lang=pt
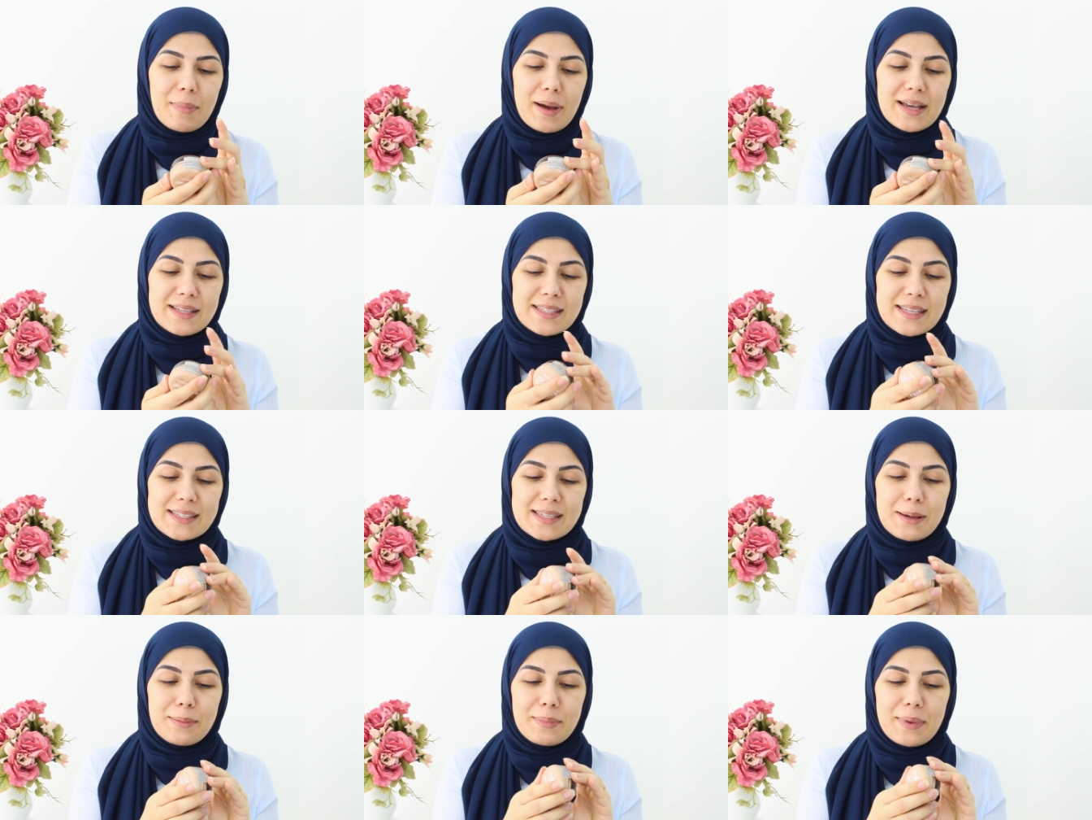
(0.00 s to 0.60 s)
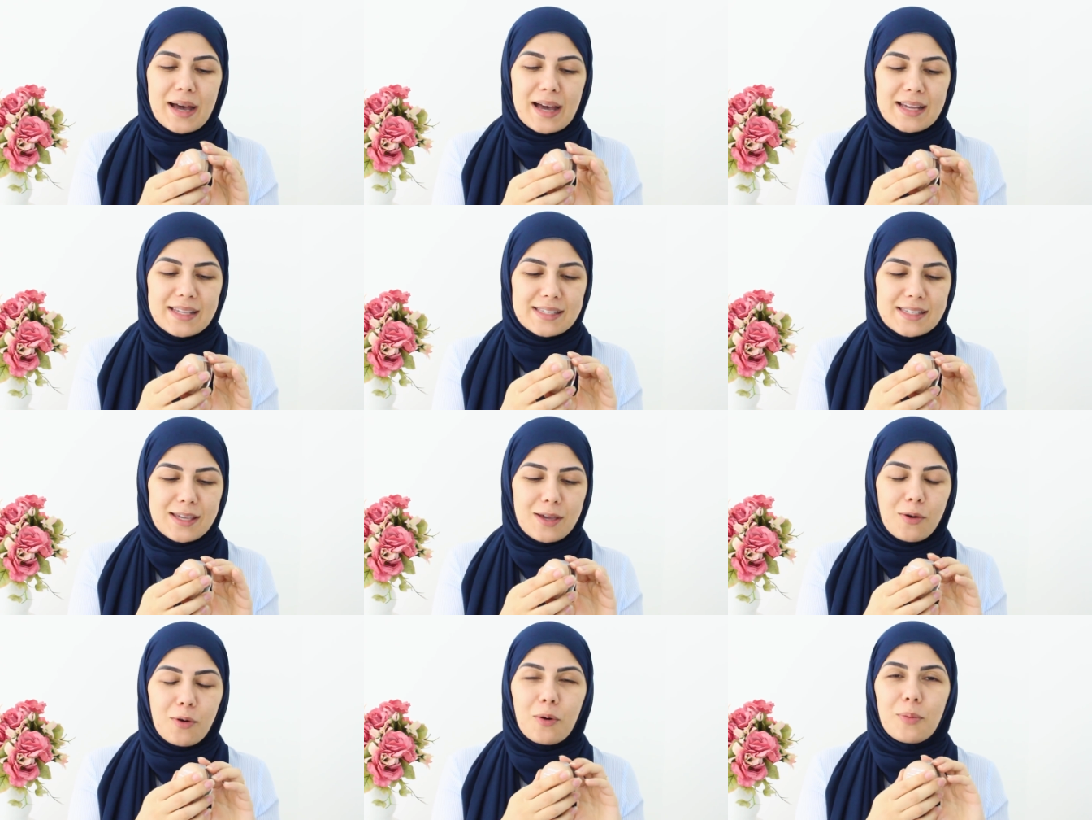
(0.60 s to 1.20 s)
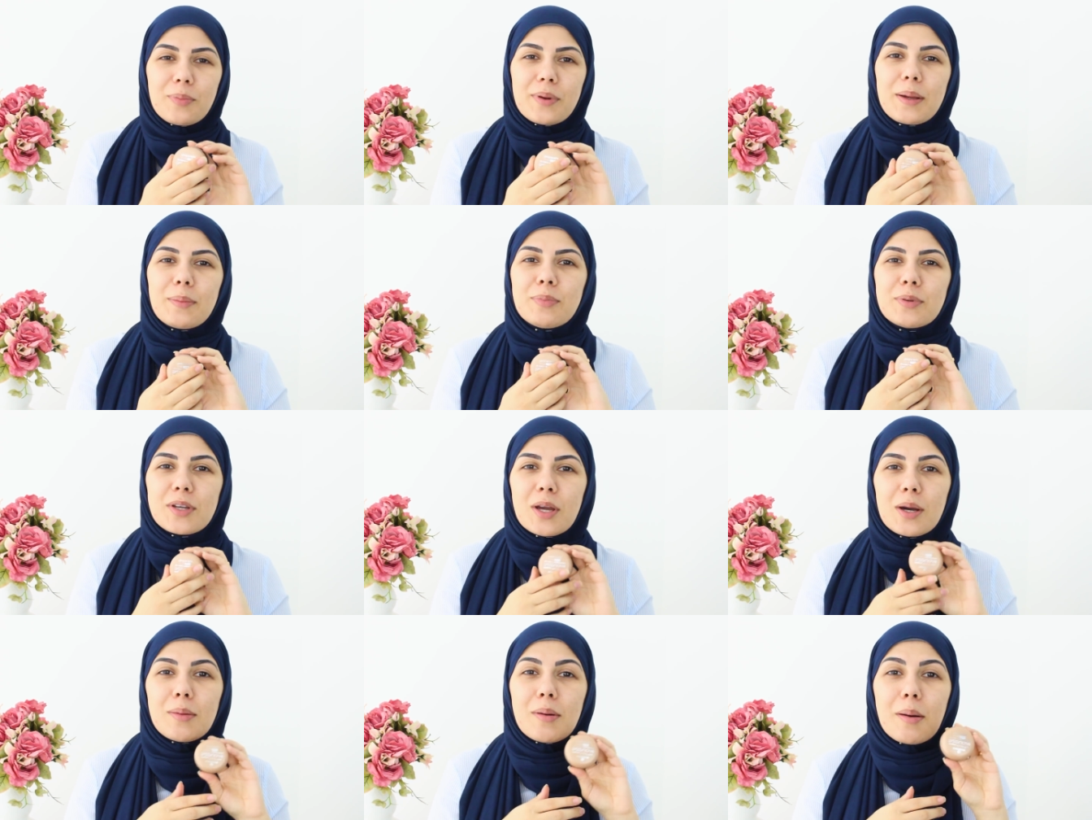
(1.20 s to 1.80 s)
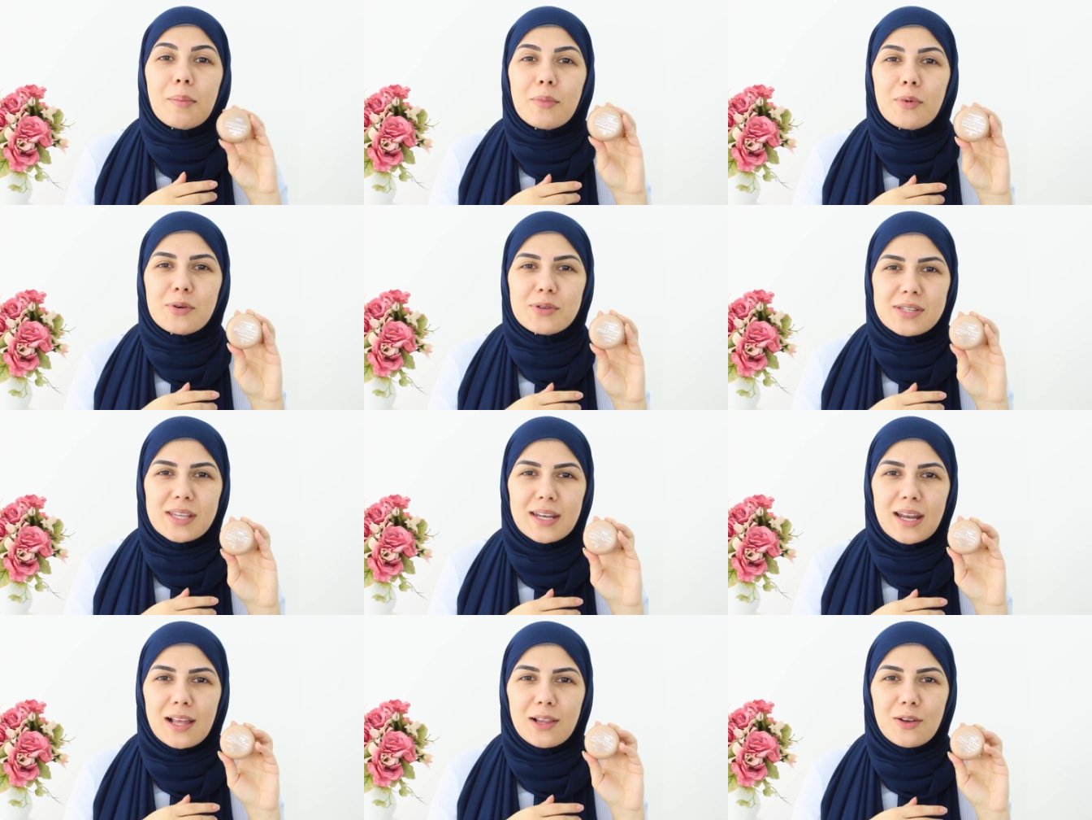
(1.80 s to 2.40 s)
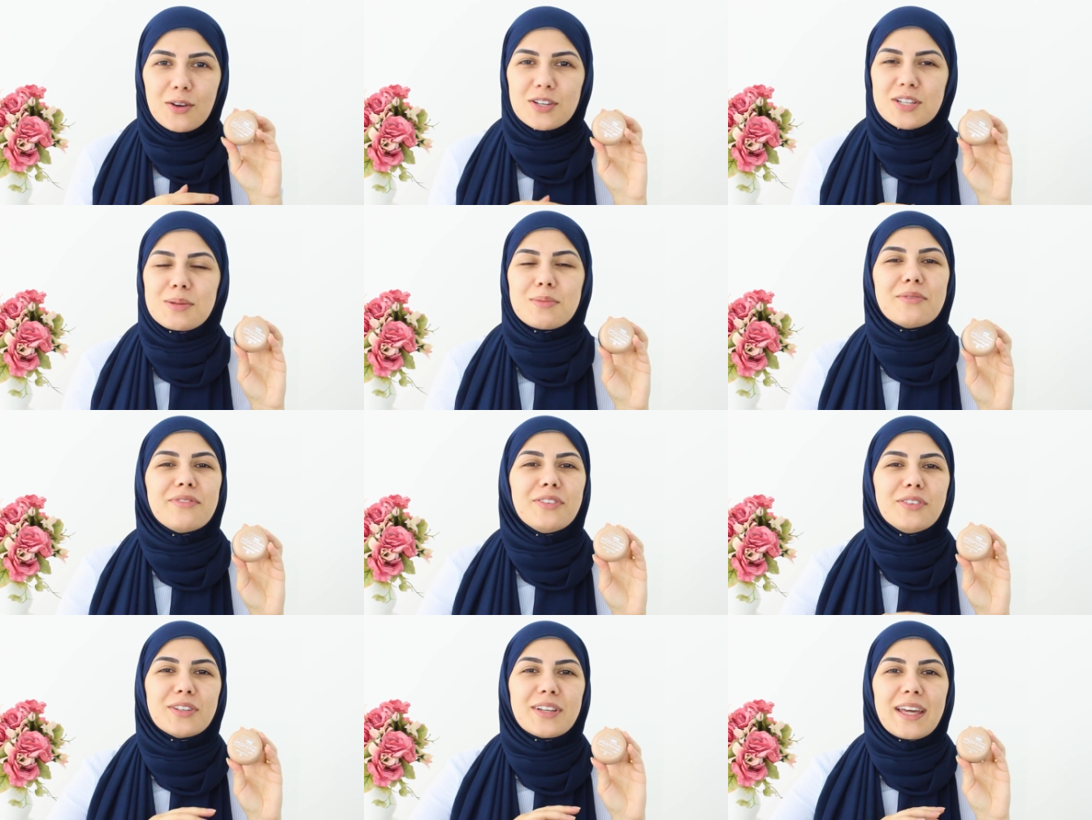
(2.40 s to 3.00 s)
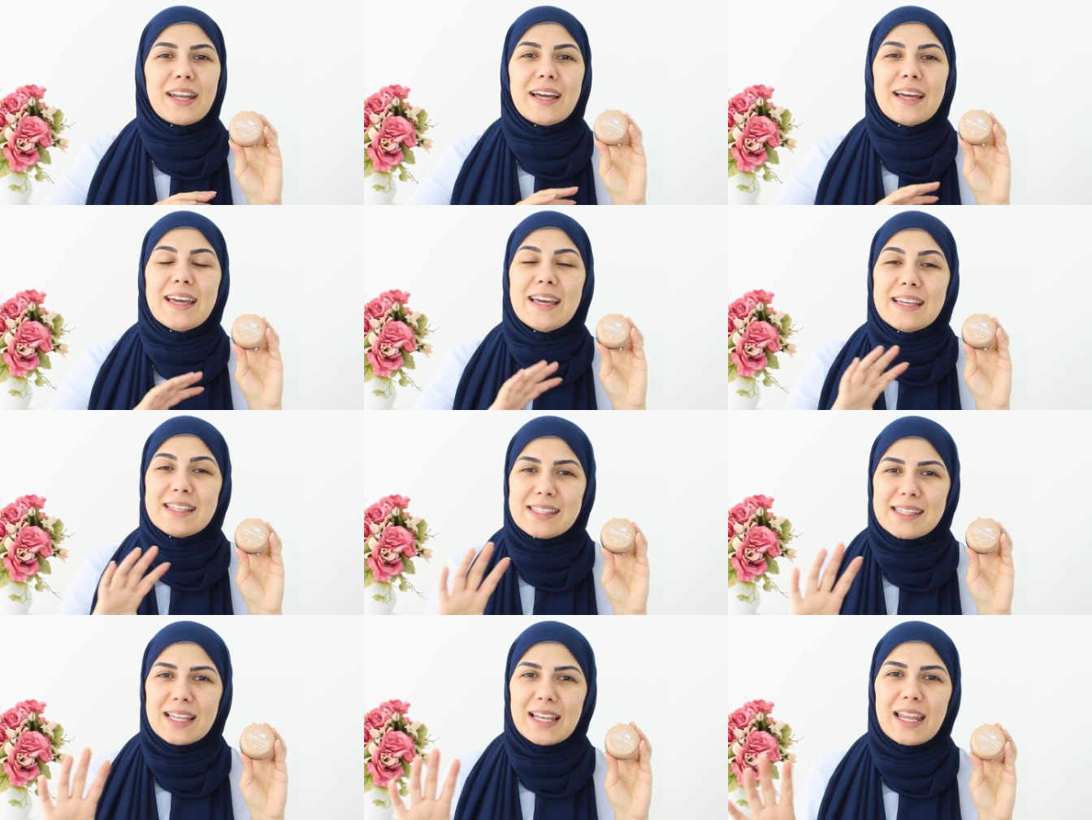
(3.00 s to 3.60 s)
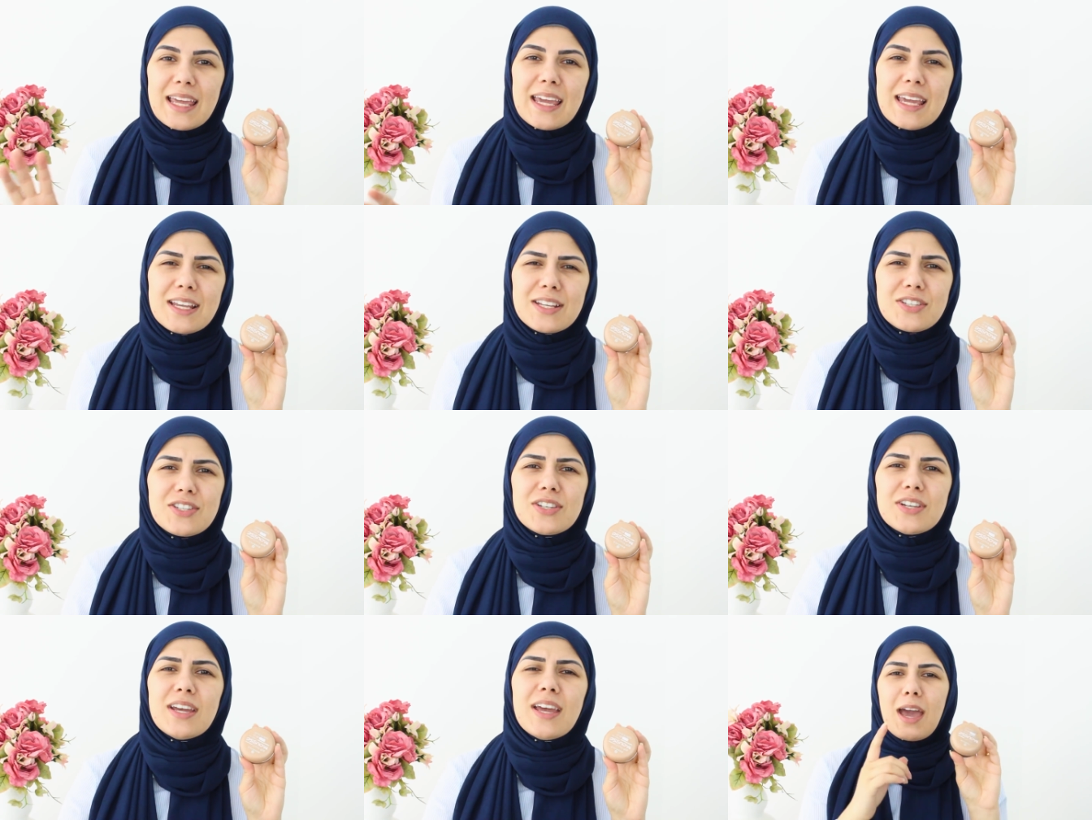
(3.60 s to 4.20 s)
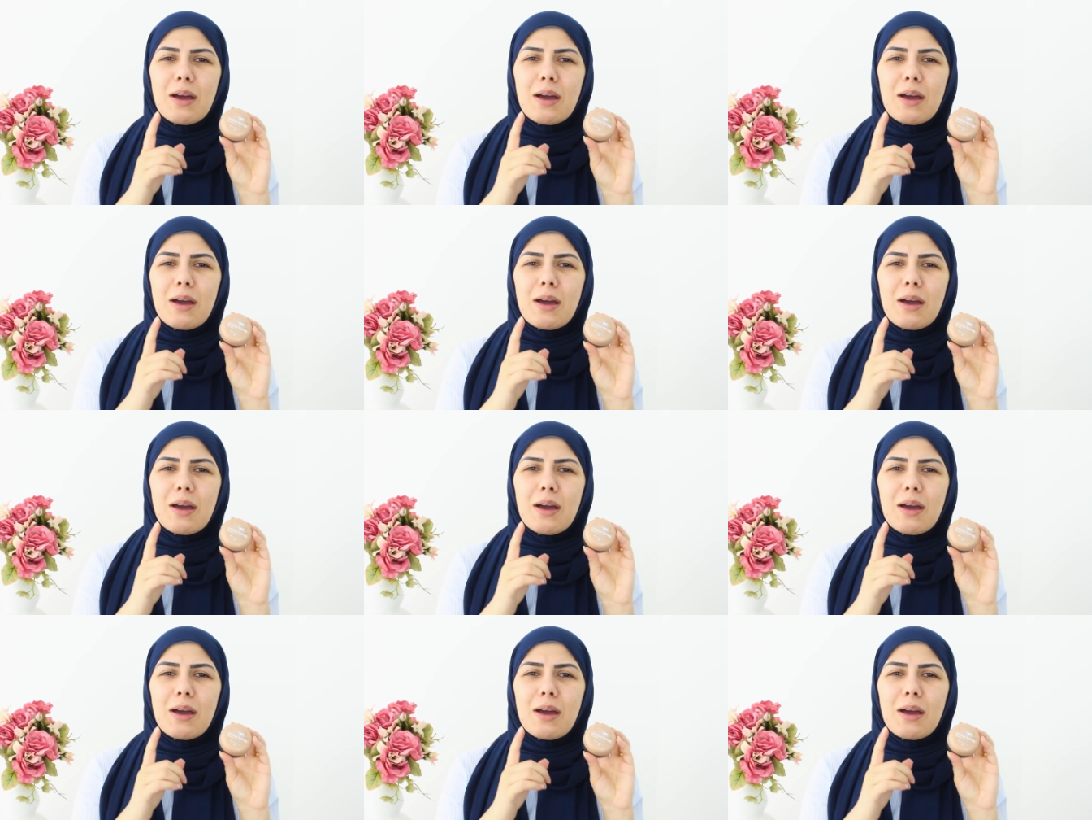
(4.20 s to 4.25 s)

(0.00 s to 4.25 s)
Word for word: Mas essa base eu comprei porque uma moça na loja me falou que era excelente,